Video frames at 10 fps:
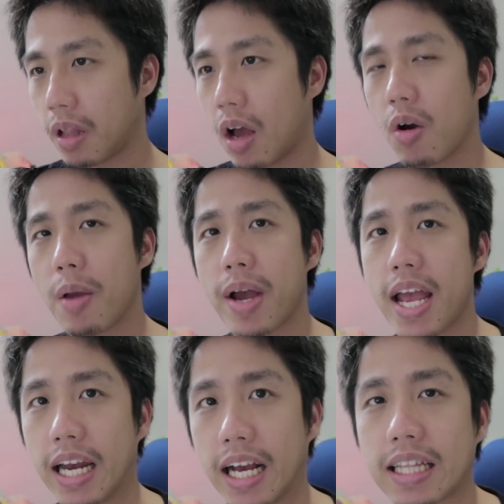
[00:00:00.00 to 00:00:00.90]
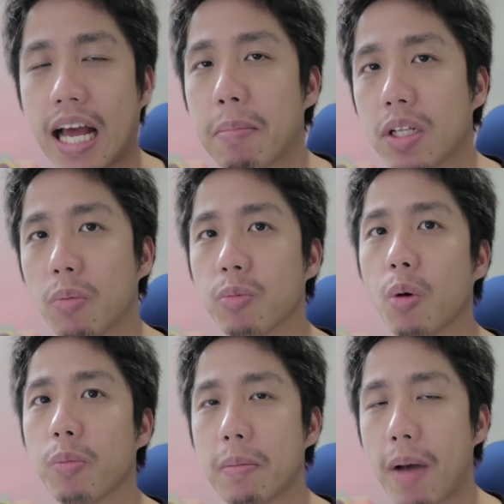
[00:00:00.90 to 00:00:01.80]
แล้วไอ้พระเอกเนี่ยก็ตามมาสม
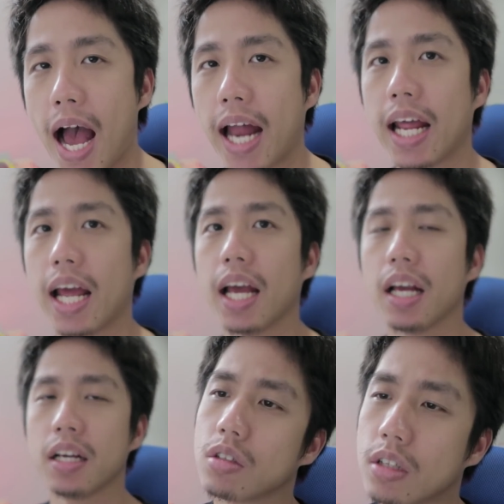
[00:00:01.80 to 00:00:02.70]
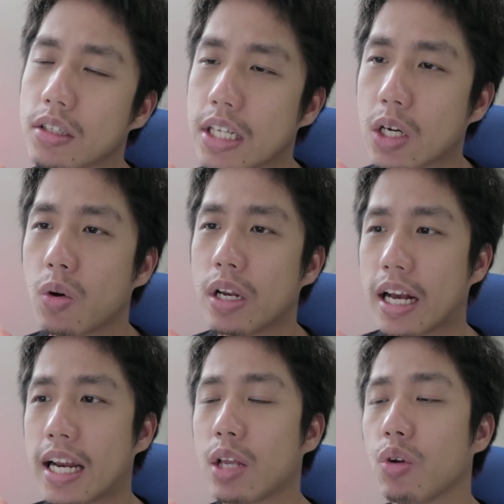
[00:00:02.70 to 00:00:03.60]
ทบที่บ้านนะฮะทั้ง4คน
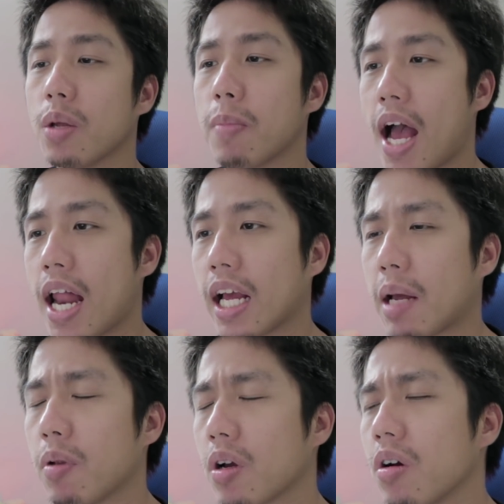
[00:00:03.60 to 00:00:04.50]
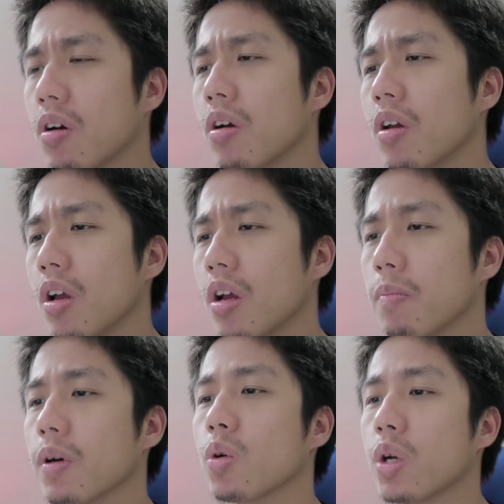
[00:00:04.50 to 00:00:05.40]
เนี่ยก็นั่งอยู่ที่บ้านนะครับแล้วก็
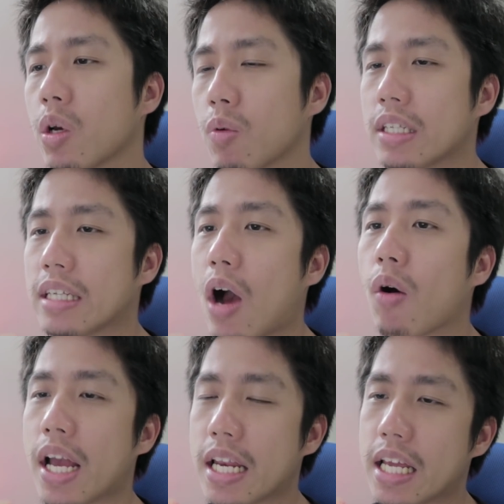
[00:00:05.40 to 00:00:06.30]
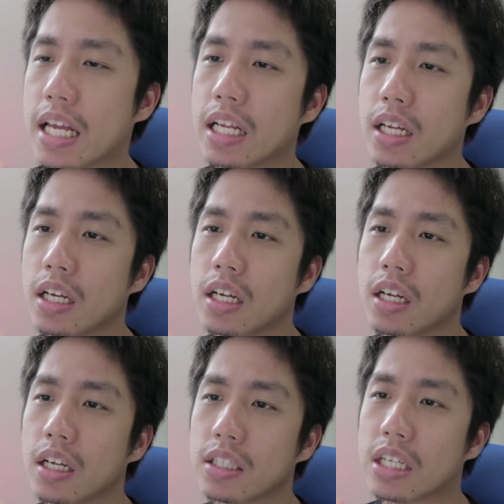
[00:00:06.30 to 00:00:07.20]
เหมือนคุยกันว่าจะเอาไงดี
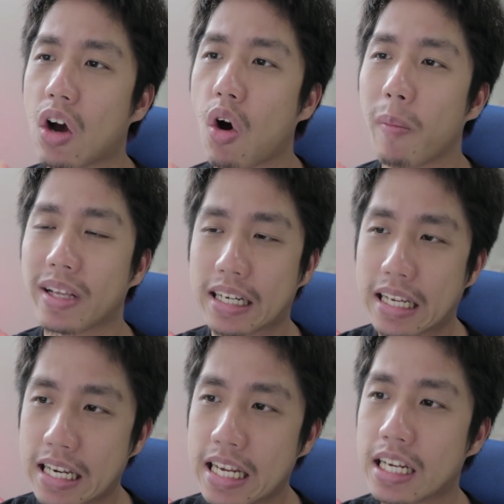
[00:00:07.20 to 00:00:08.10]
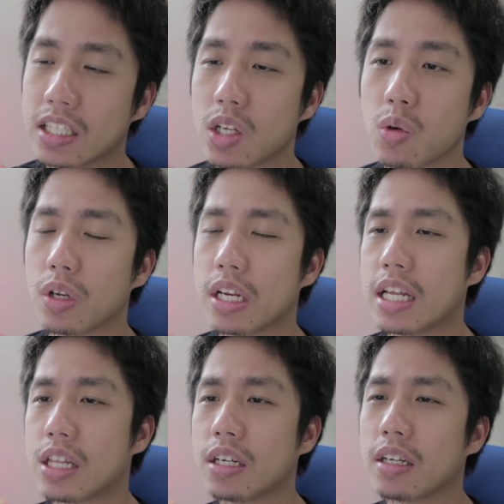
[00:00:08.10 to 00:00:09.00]
จะออกไปจากที่นี่หรือจะอยู่ที่
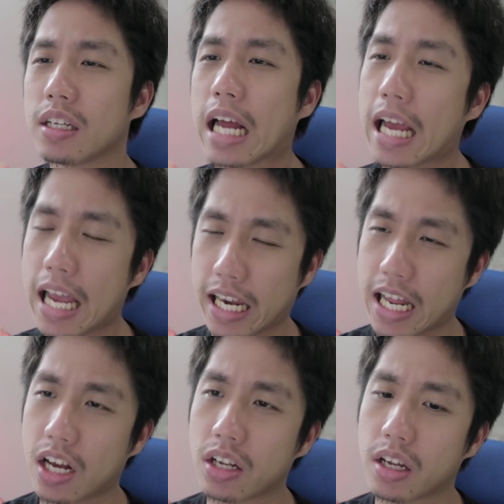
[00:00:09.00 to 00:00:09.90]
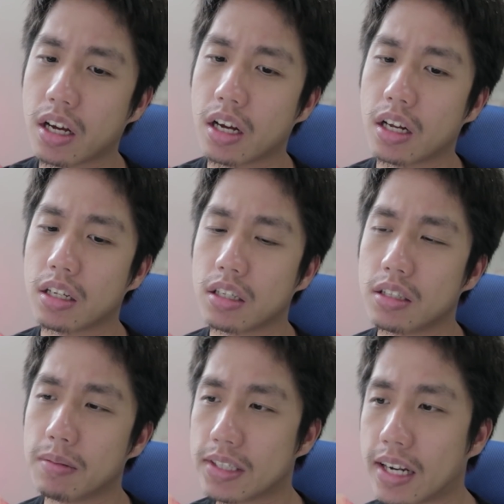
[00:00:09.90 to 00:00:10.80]
นี่ซึ่งนางเอกเนี่ยก็จะ
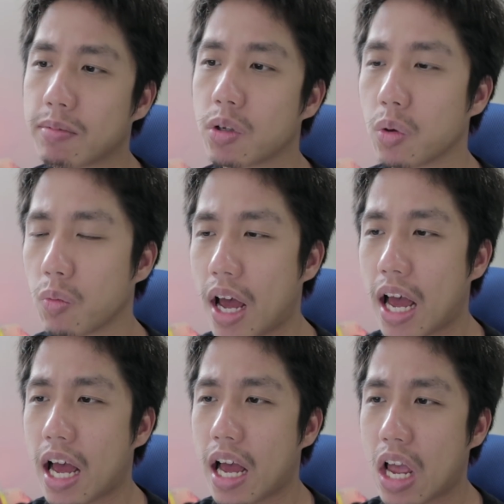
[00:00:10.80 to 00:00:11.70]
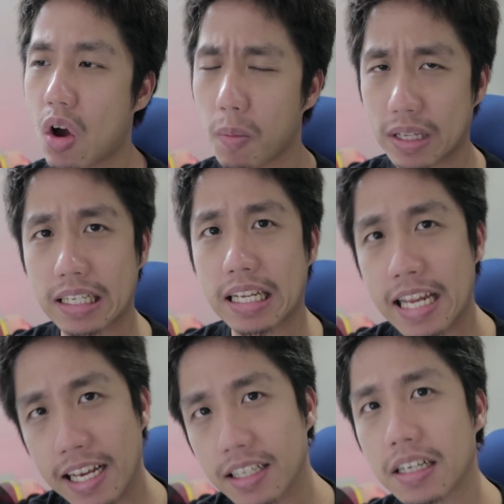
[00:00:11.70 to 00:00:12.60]
เหมือนสนับสนุนว่าให้ออกไปจากที่
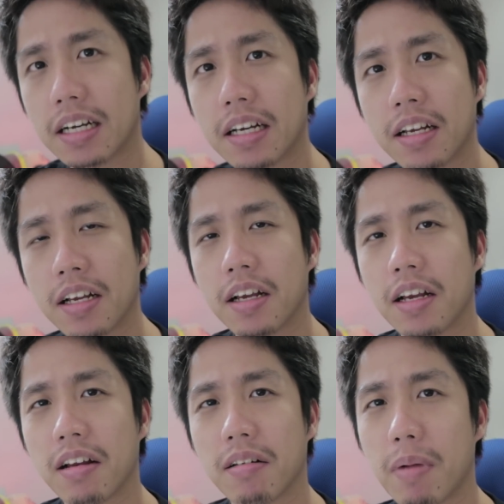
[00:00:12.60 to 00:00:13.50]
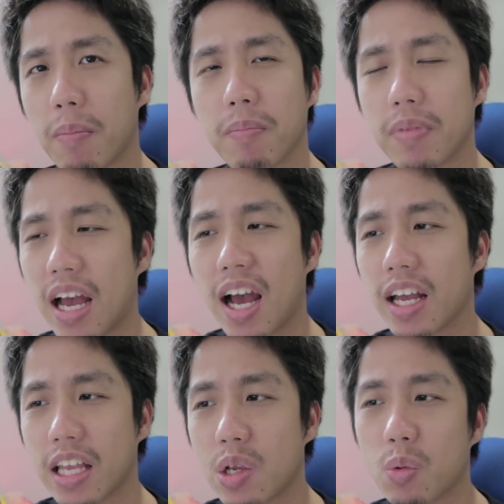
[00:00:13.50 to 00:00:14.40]
นี่กันเถอะแบบอย่า
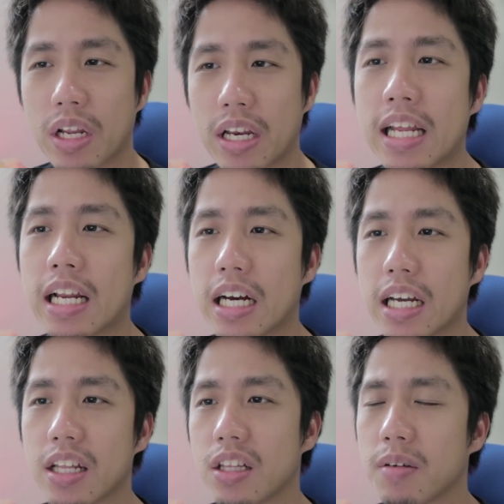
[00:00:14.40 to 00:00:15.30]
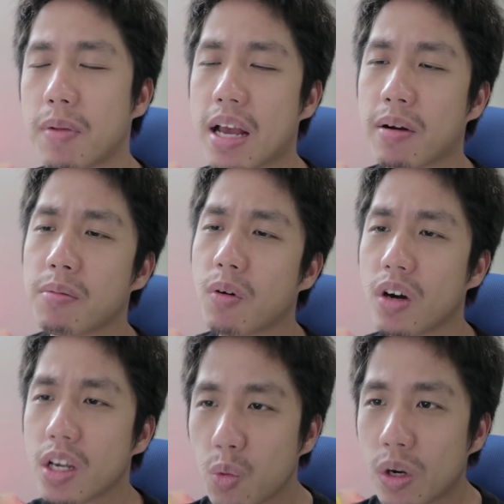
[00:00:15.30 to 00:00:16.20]
อยู่นี่เลยซึ่งพระเอกก็บอก
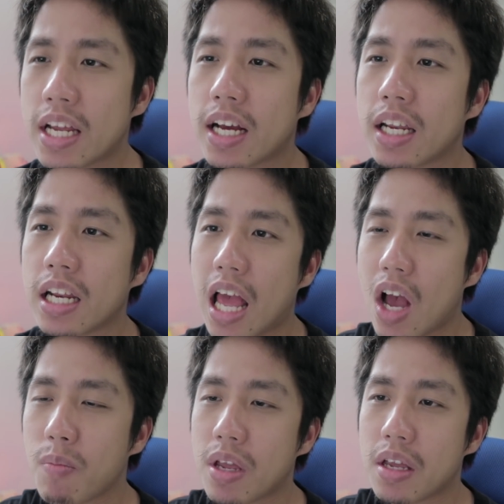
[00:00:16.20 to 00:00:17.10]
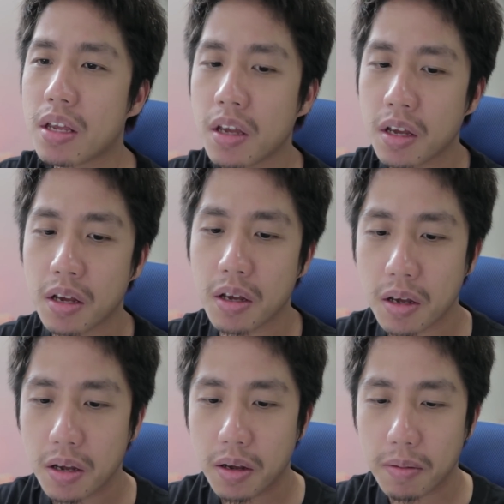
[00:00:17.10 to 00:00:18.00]
อยู่นี่ก็ดีแล้ว
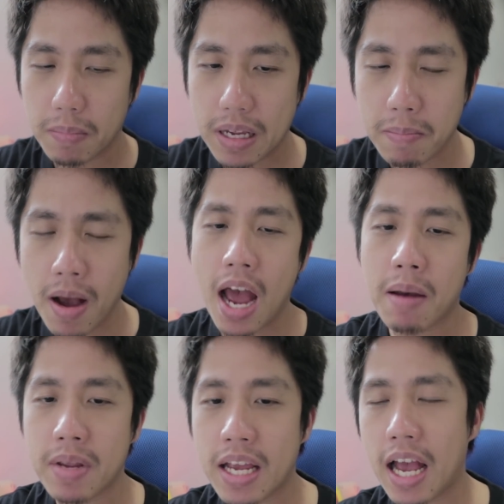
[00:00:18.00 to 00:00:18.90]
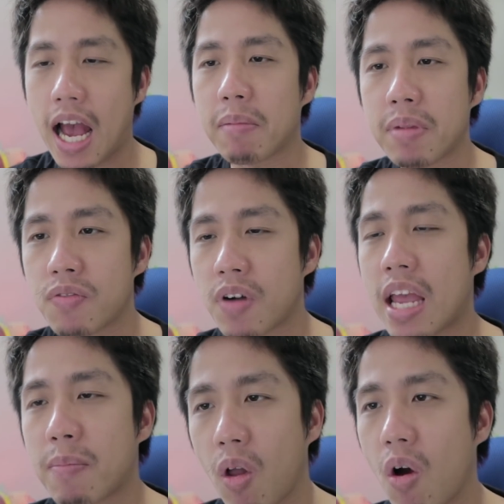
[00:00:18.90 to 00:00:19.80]
มีบ้านมีอาหารมีไฟ
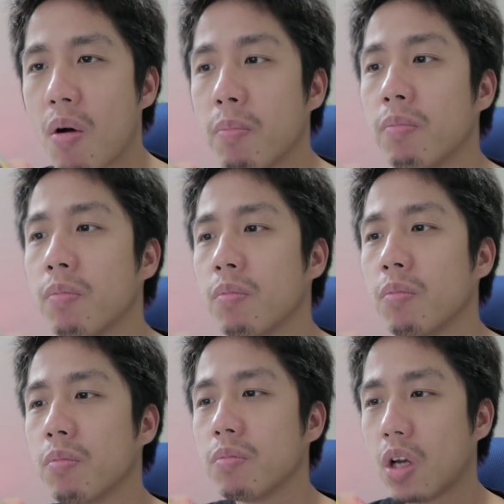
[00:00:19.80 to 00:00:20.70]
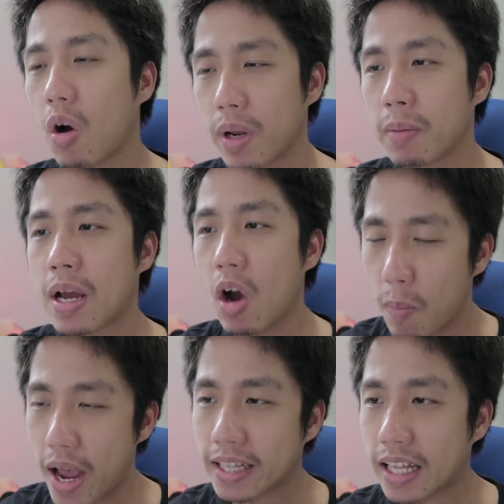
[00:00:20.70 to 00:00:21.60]
พร้อมจะออกไปทำไมอ
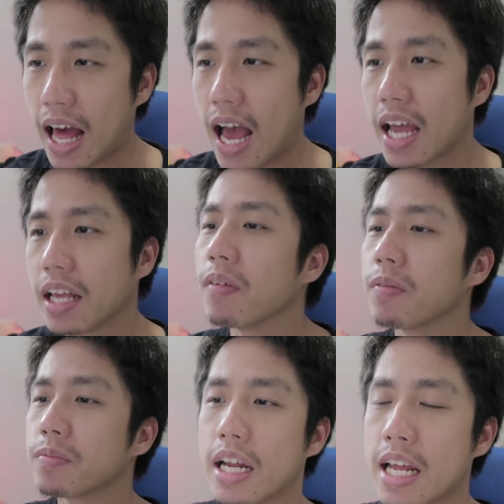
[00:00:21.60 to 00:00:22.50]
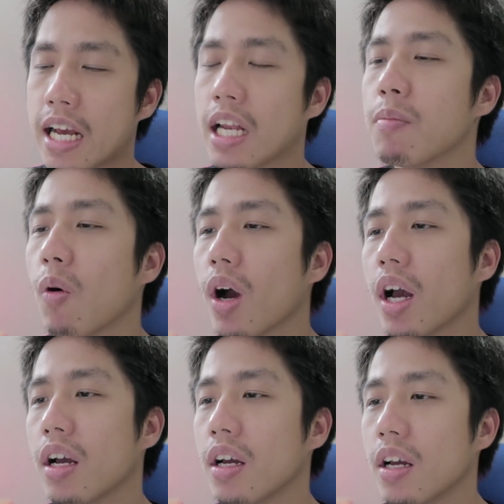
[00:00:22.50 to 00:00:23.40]
อกไปอันตรายแล้วนางเอกก็เลยบอกว่า